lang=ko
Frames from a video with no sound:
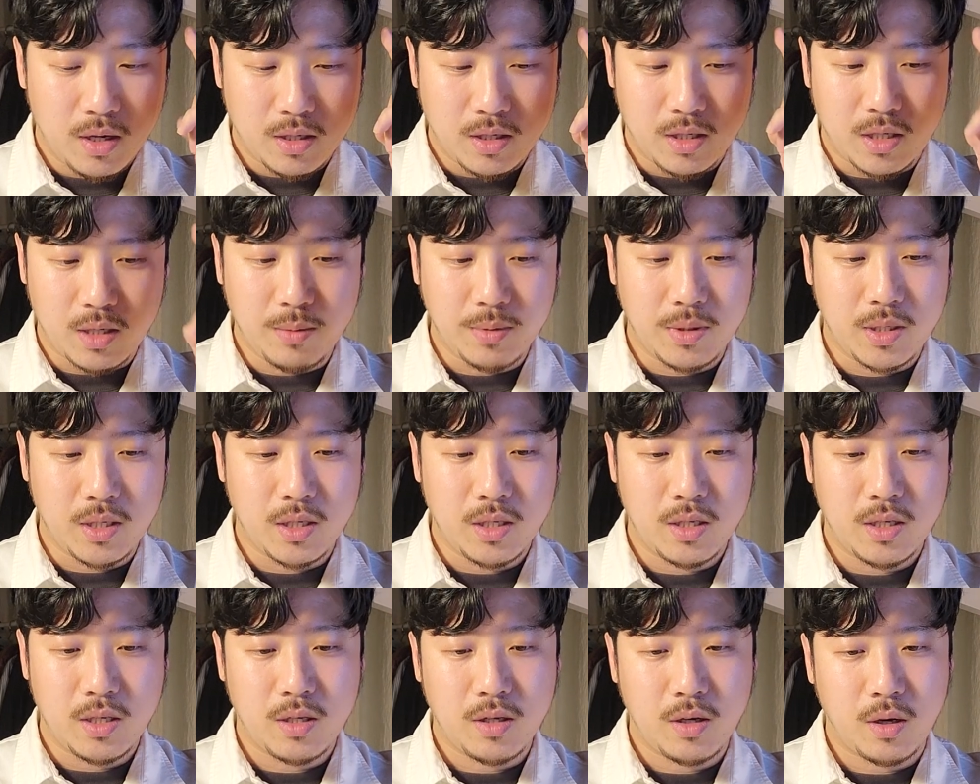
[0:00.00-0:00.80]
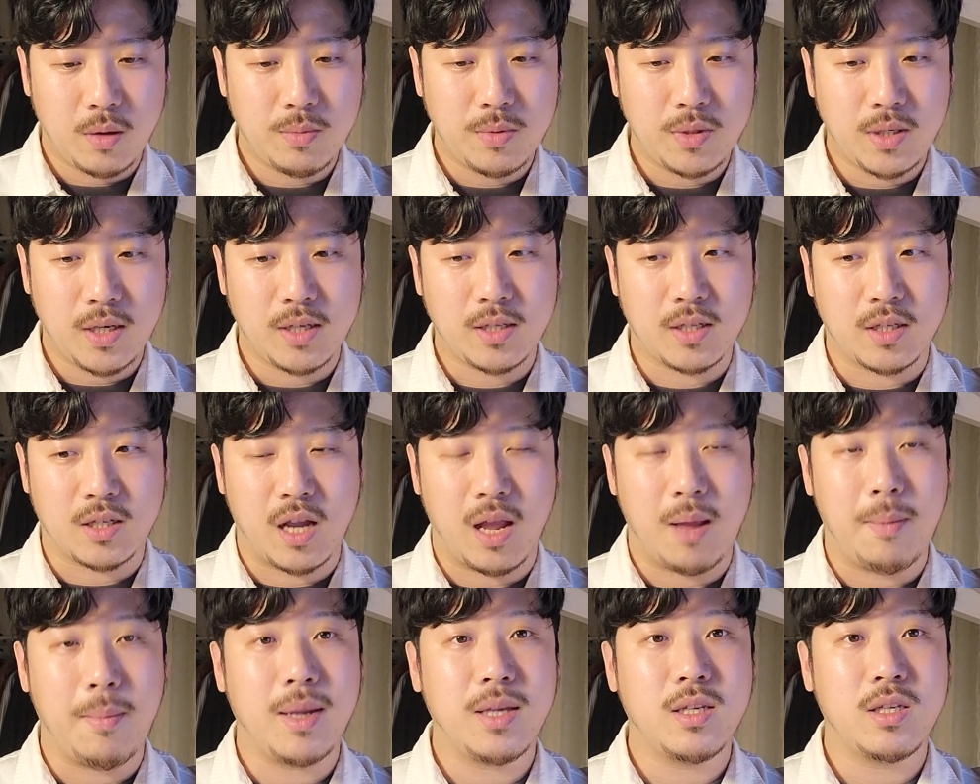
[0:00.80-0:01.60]
지금 쓰는 업체에서
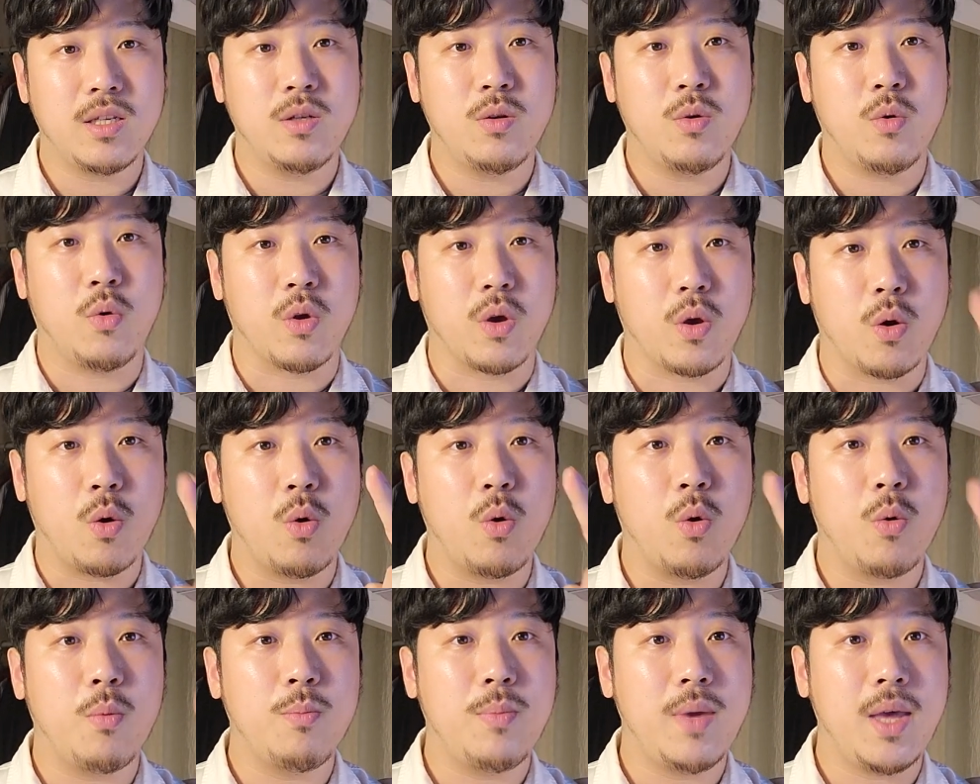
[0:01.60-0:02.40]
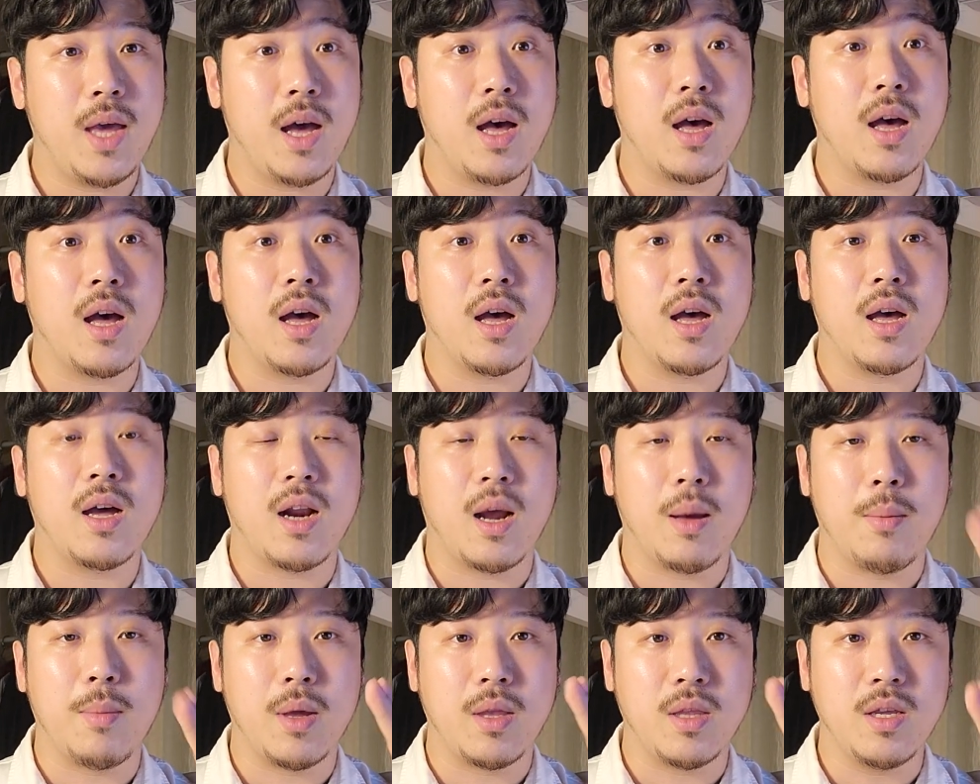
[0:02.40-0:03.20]
제일 많이 쓰는 공이
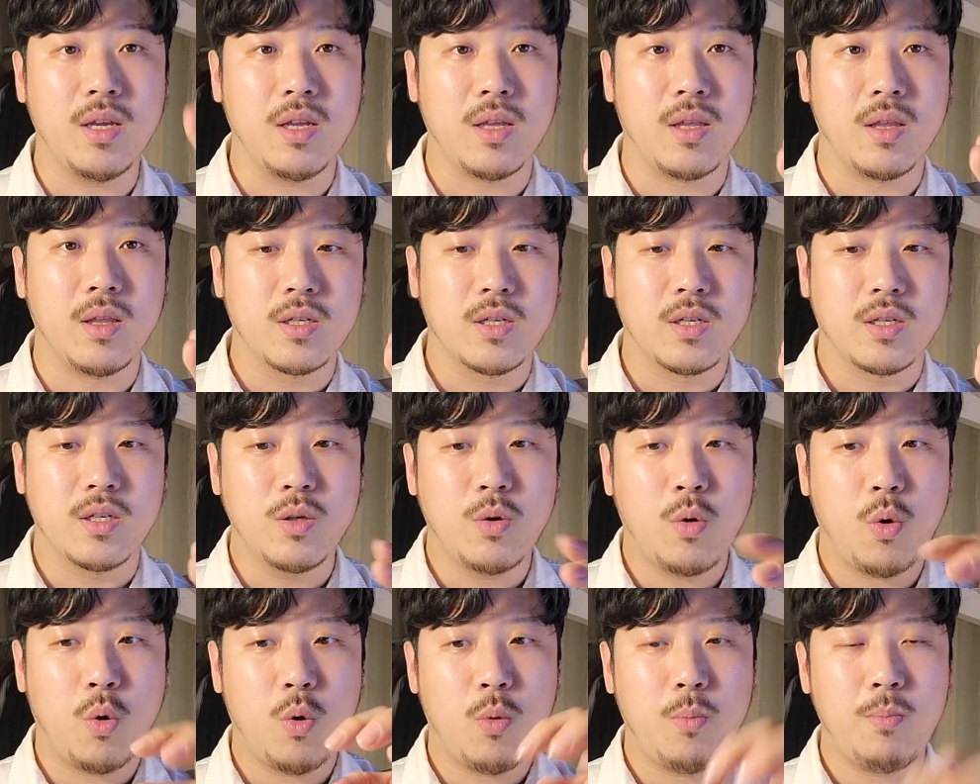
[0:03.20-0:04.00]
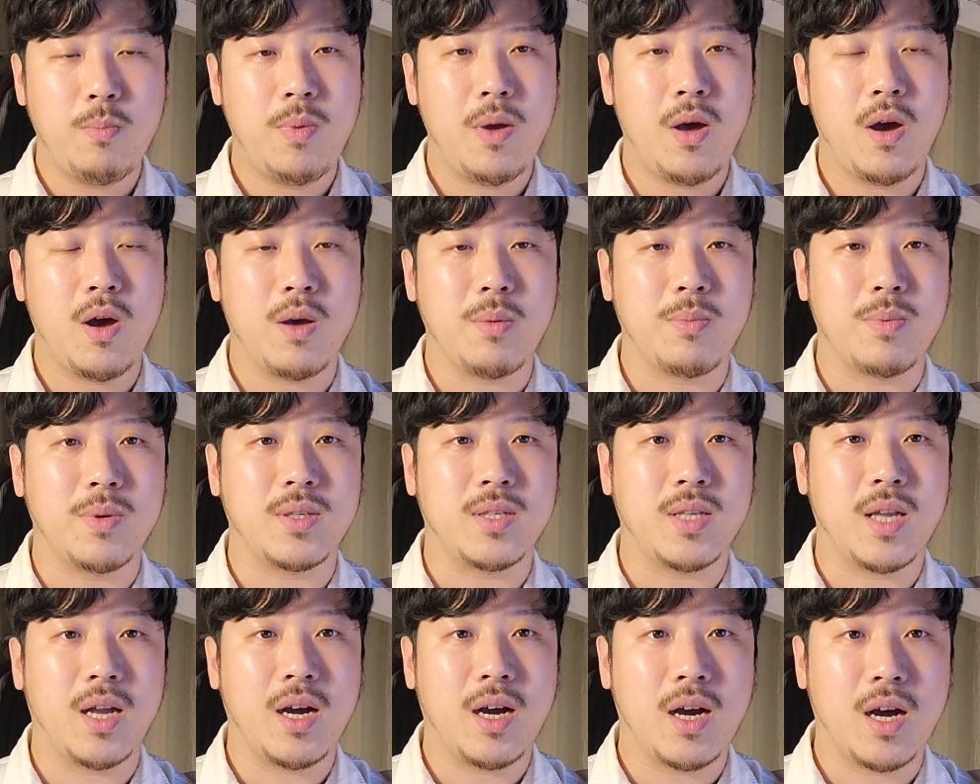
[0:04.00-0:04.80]
콜롬비아라면은 그 콜롬비아에
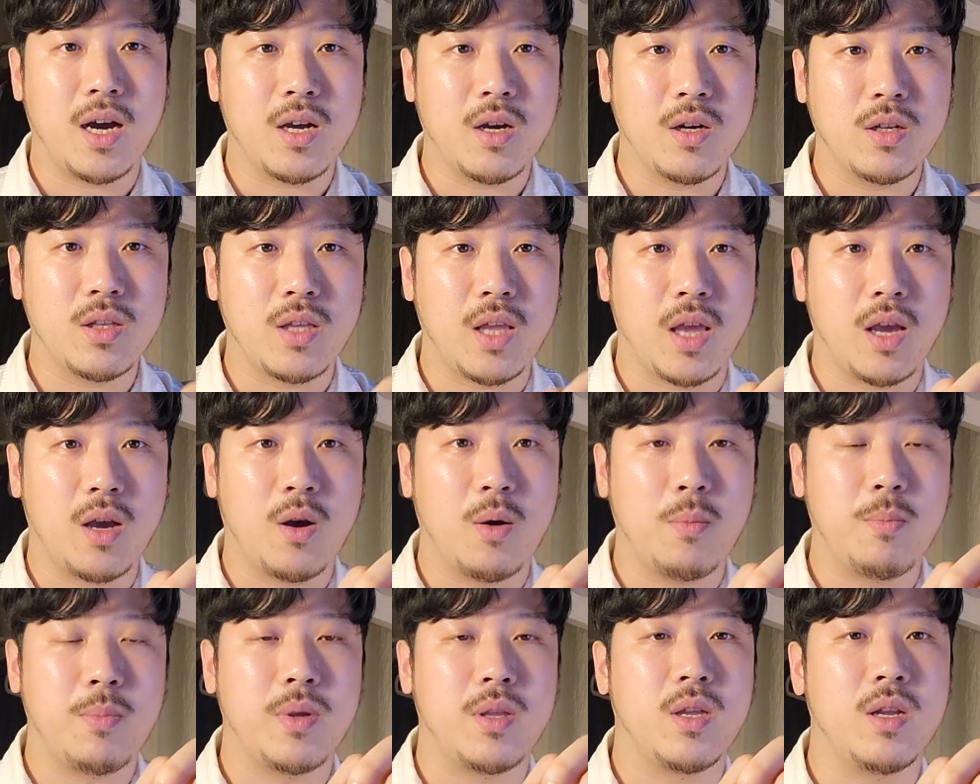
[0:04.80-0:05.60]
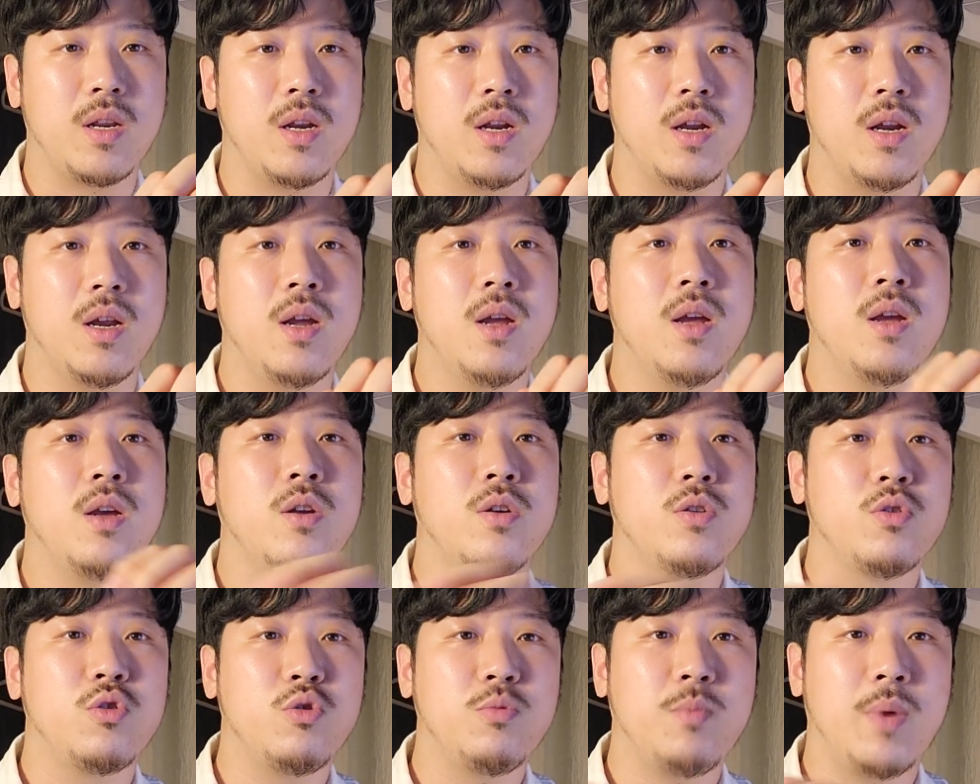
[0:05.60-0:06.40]
비슷한 가격대의 커피들을
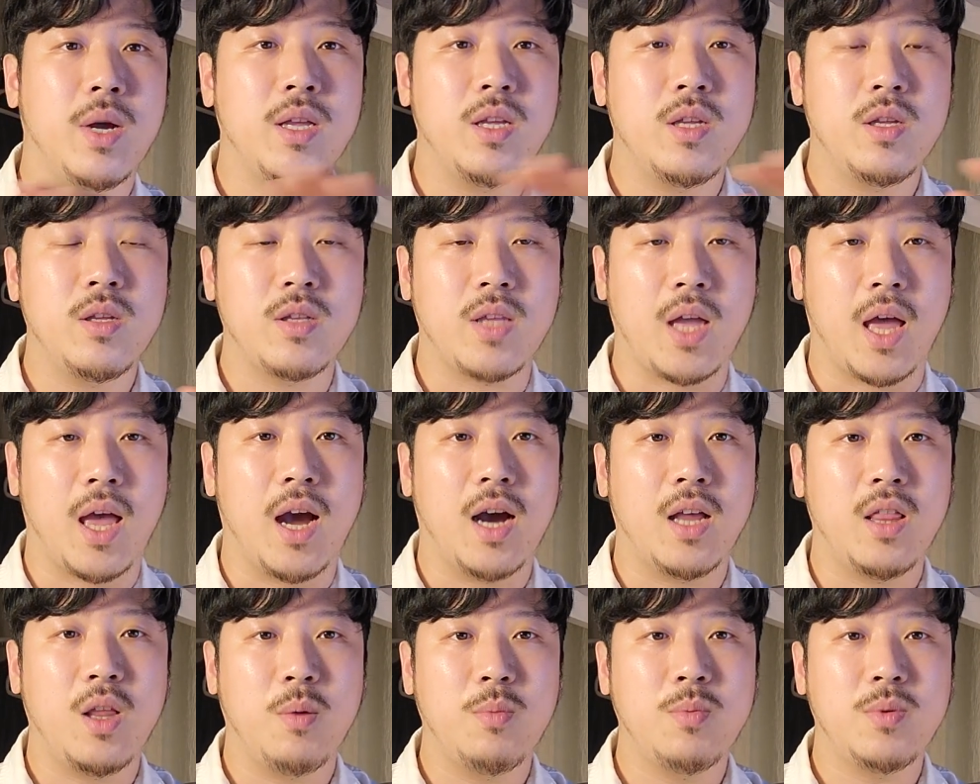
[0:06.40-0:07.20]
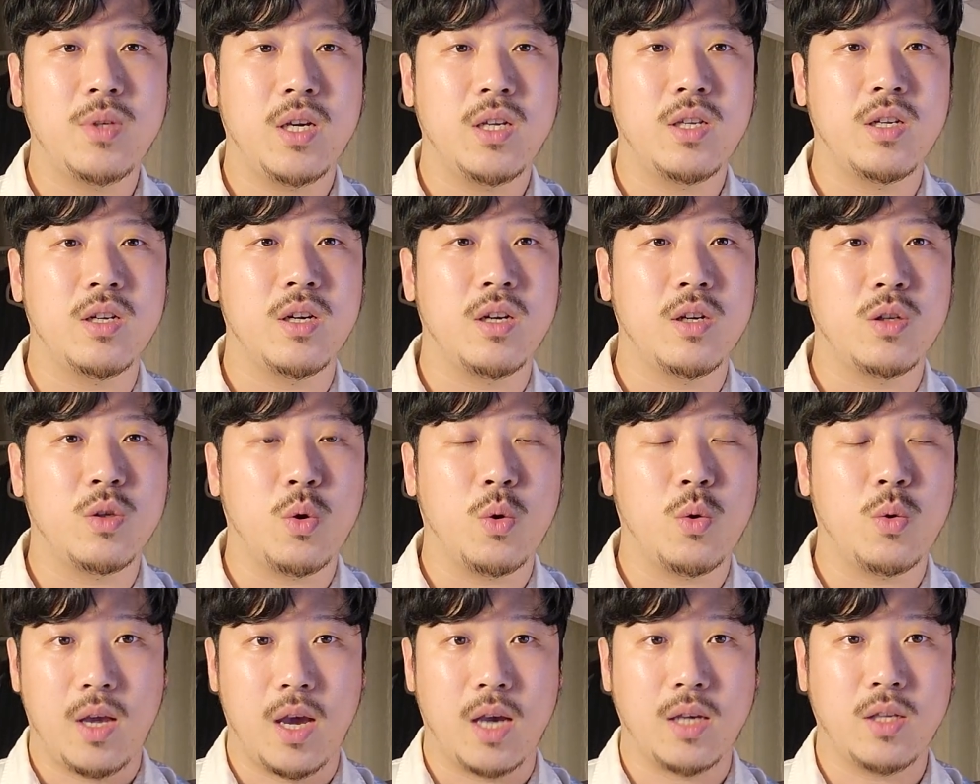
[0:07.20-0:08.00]
수많은 다양한 업체들을
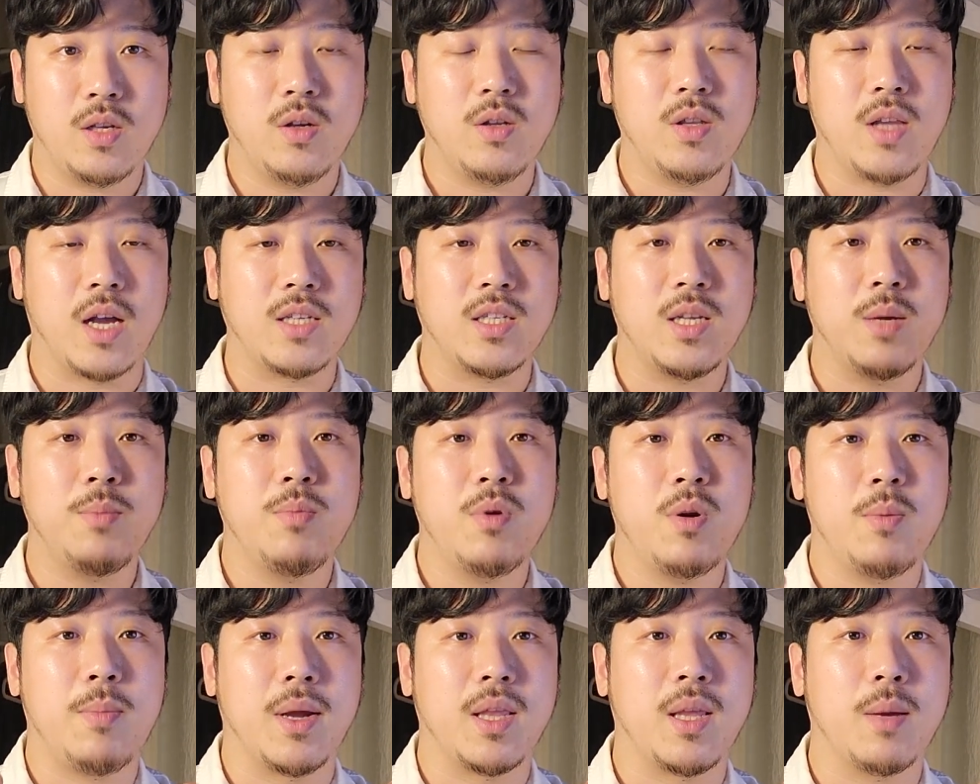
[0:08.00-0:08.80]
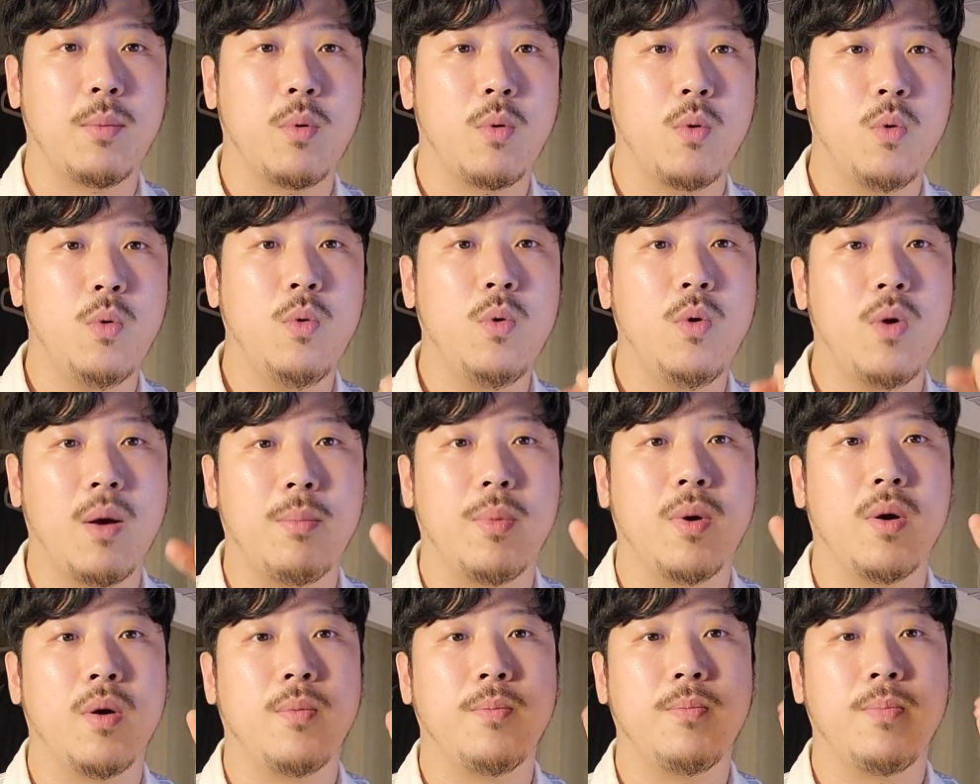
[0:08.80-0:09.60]
통해서 다 샘플을 받아보고
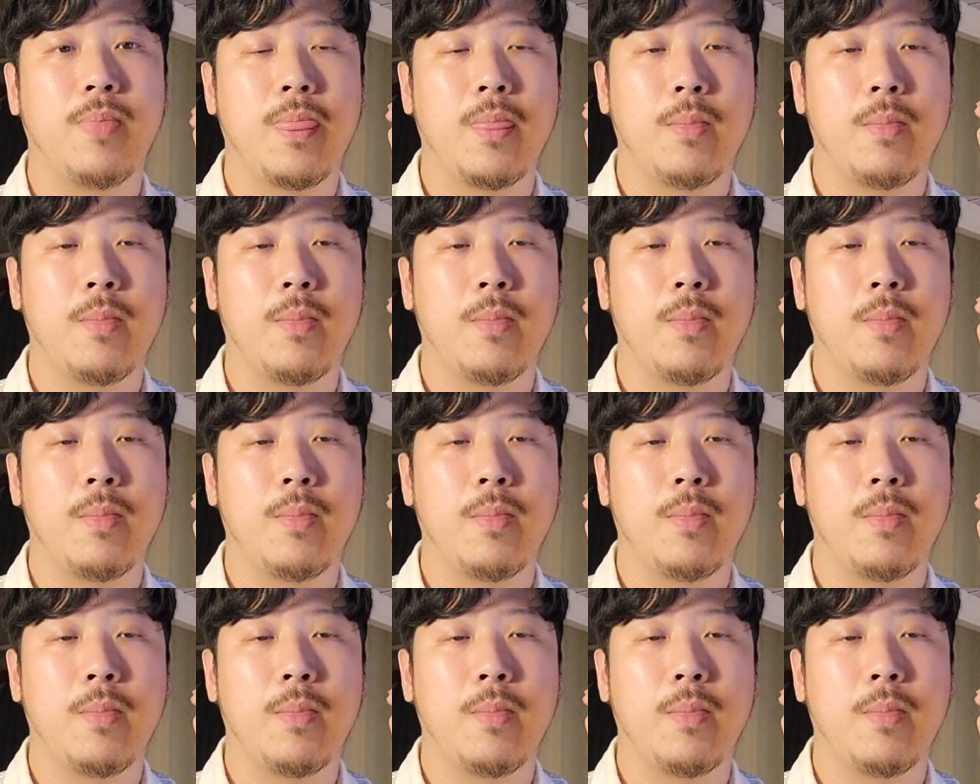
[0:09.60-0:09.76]
한번